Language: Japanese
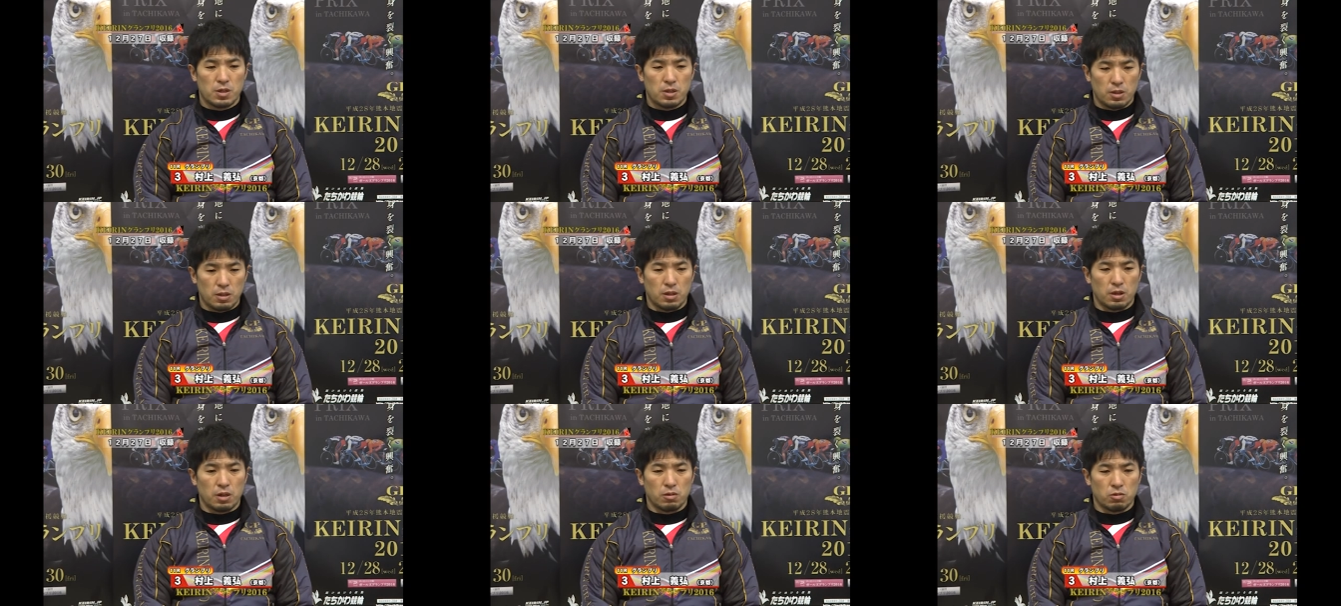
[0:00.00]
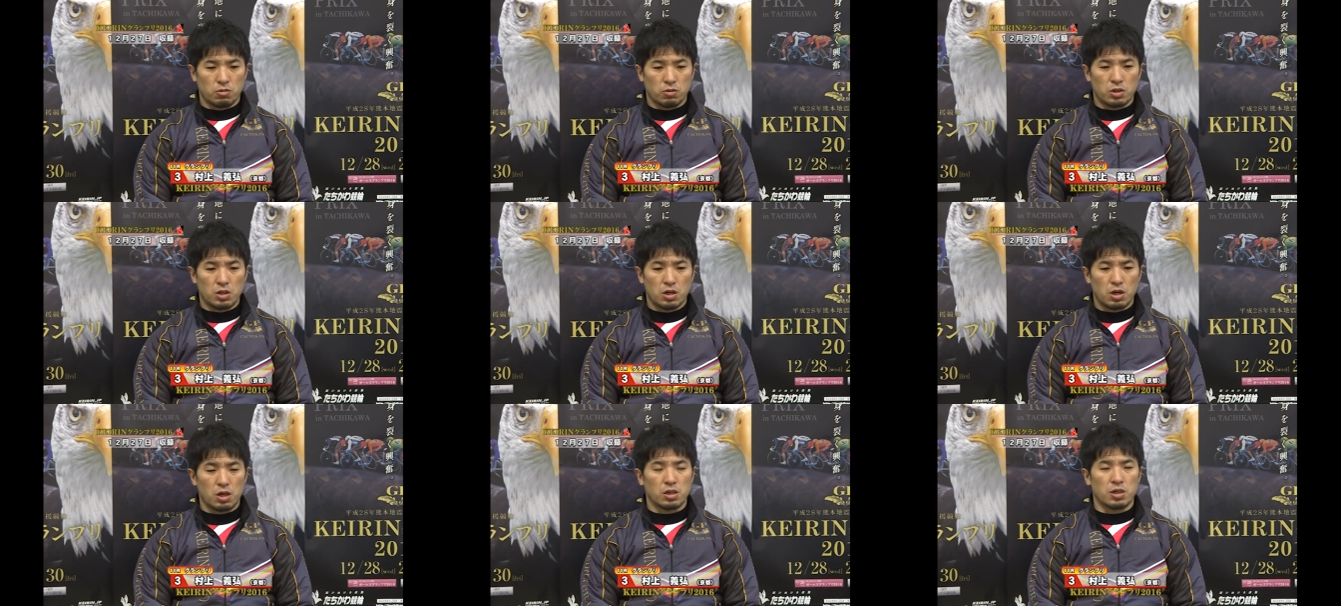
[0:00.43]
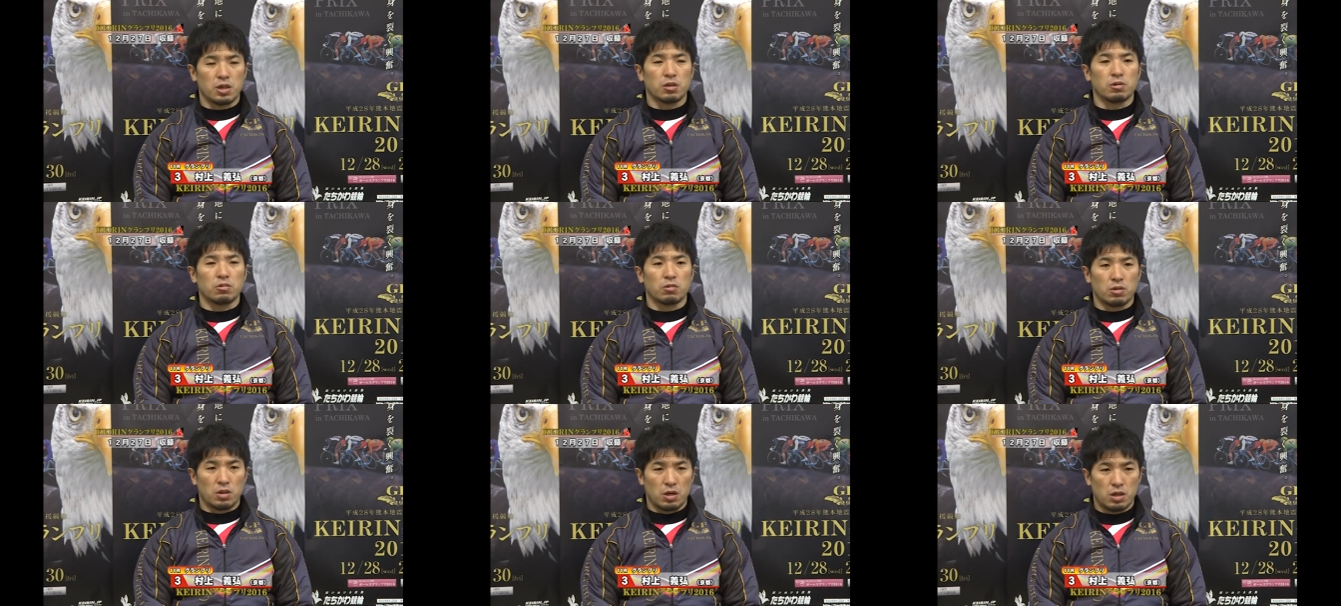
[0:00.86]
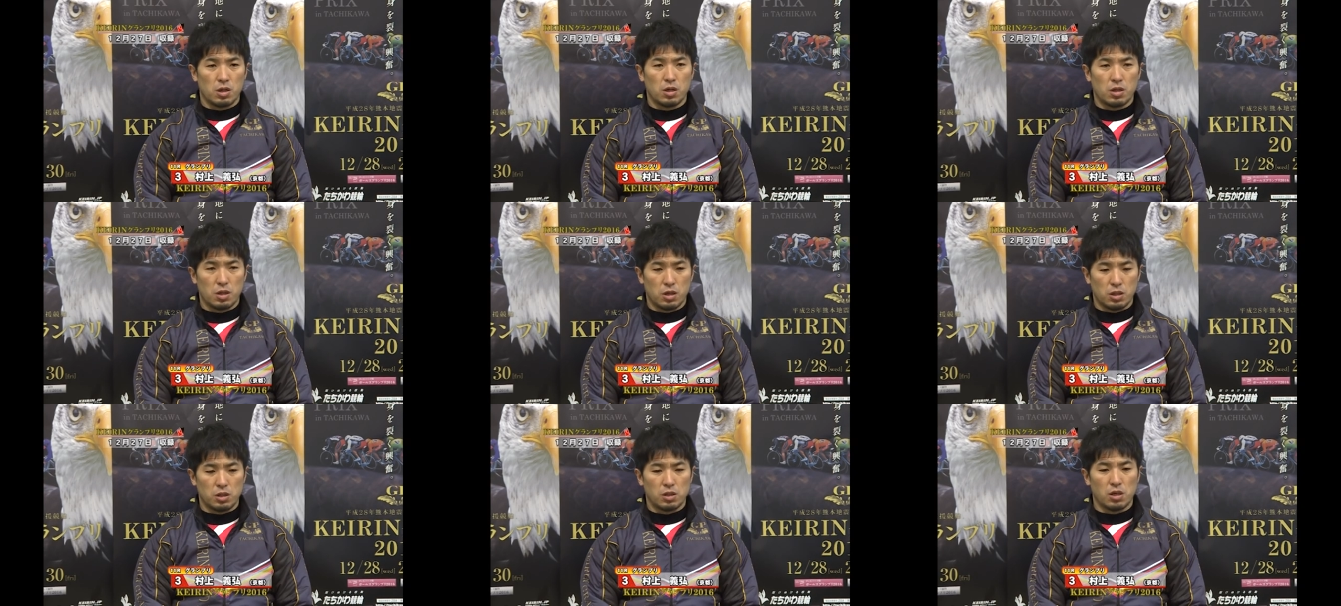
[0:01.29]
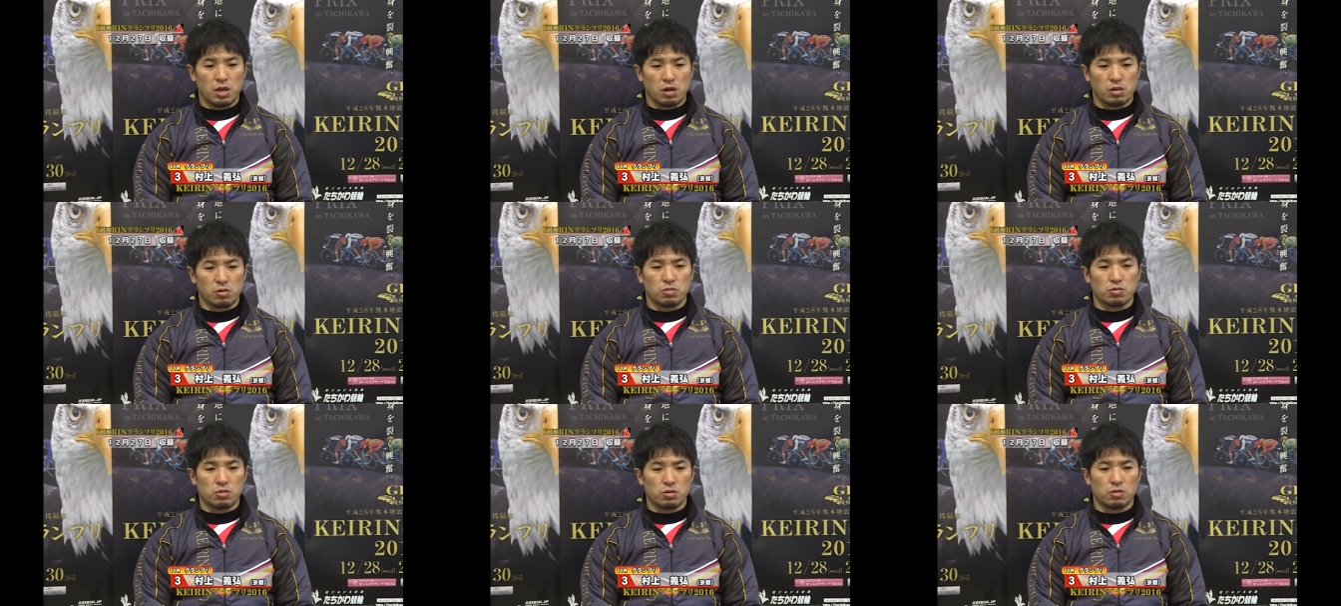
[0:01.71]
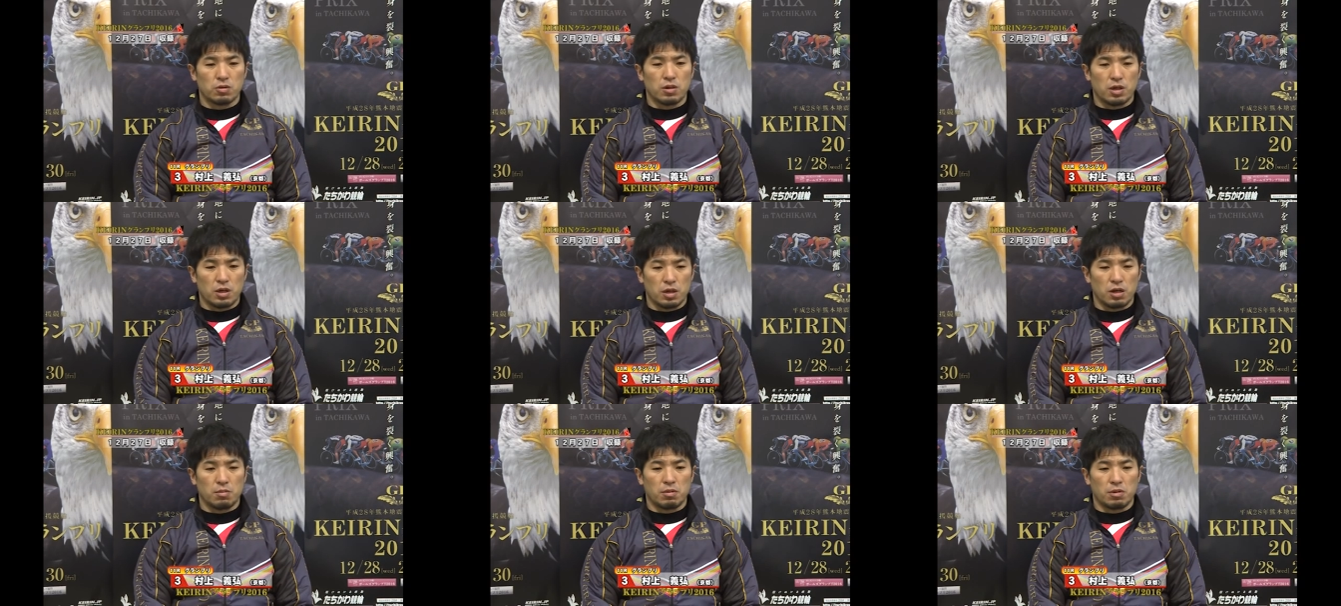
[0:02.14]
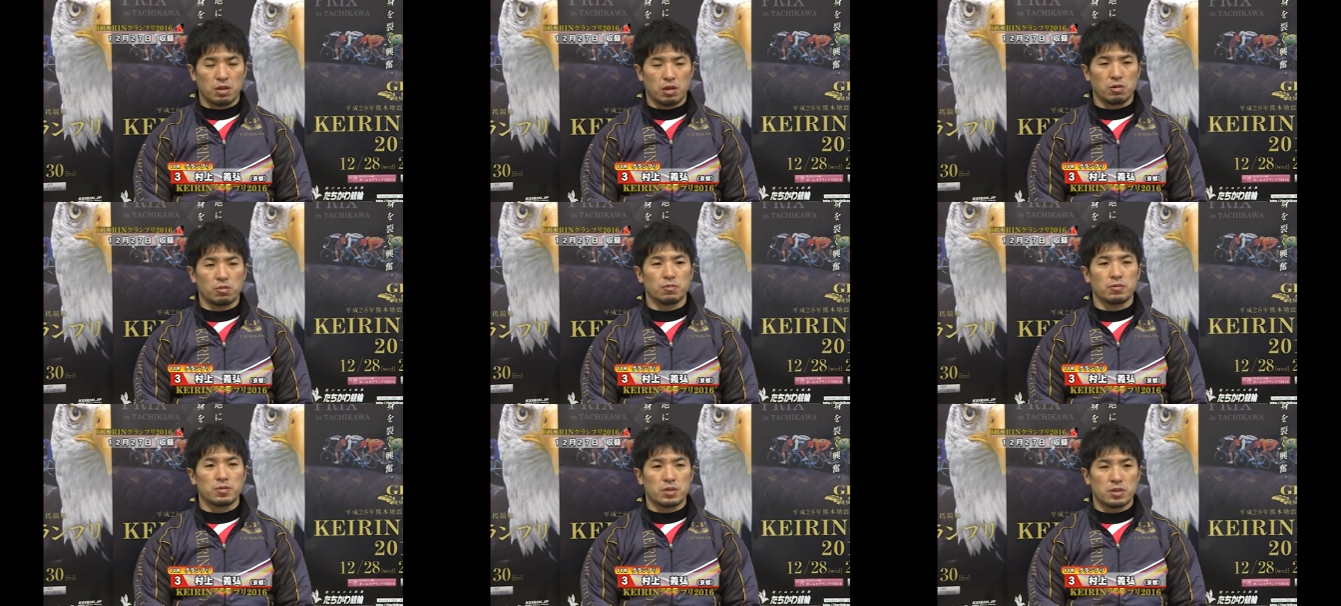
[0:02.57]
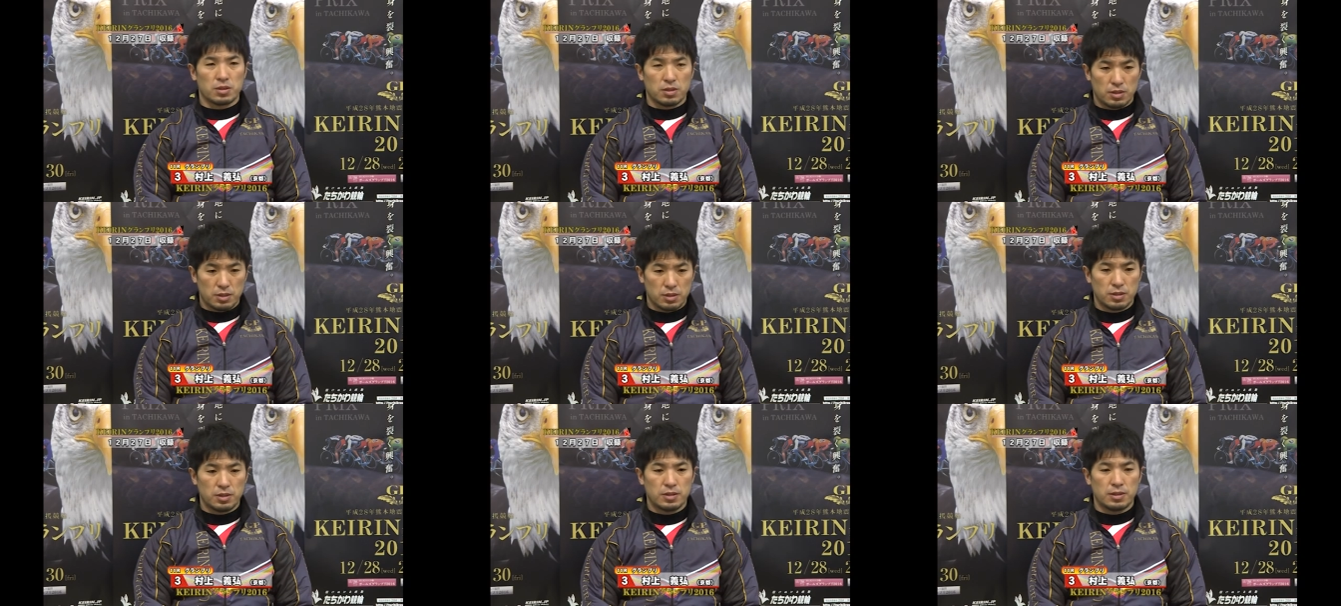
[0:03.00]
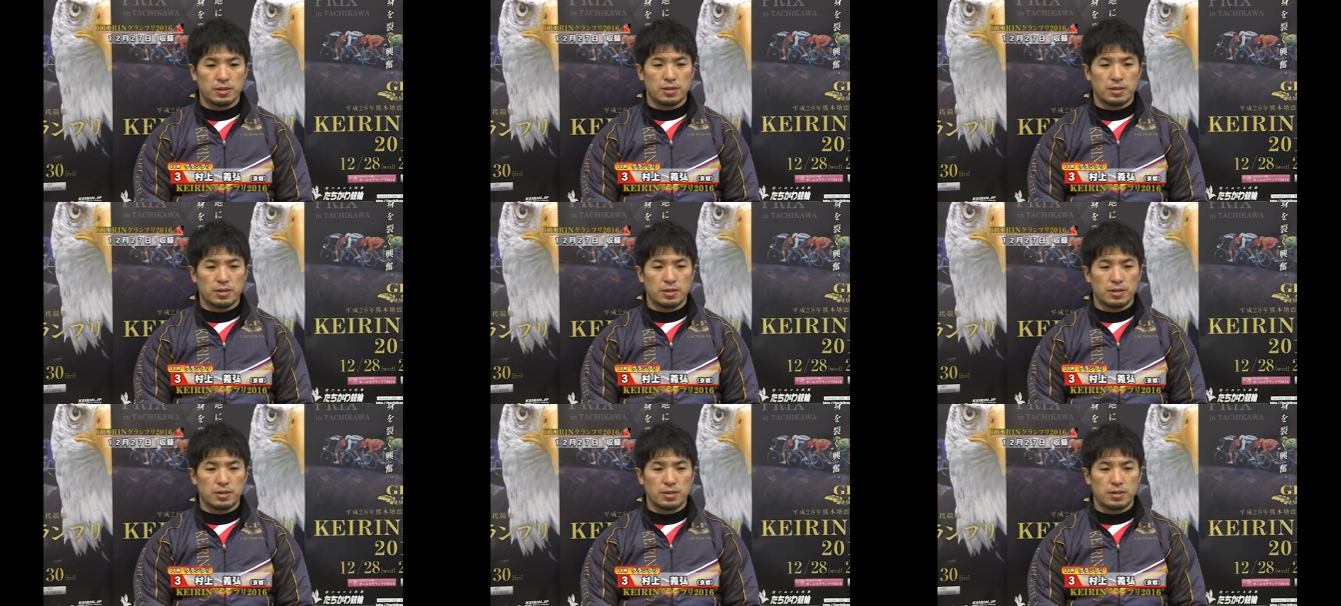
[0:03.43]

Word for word: はい、あの稲垣エロので稲垣の後ろで頑張りたいと思います